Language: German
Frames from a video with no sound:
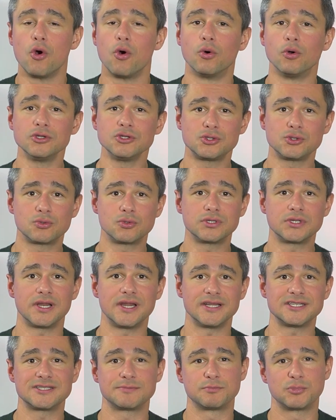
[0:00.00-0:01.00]
und zu guter
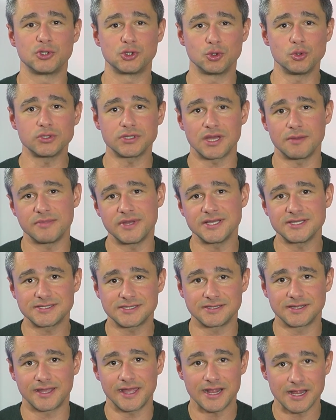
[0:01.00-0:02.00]
Letzt besucht am
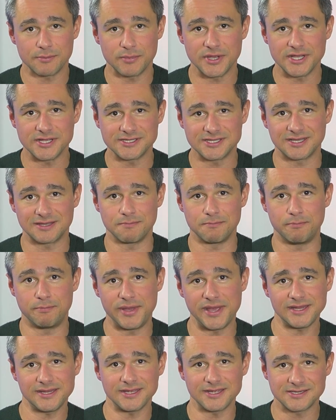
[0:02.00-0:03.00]
besten regelmäßig
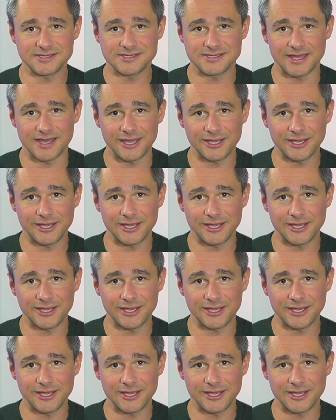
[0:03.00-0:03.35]
BTC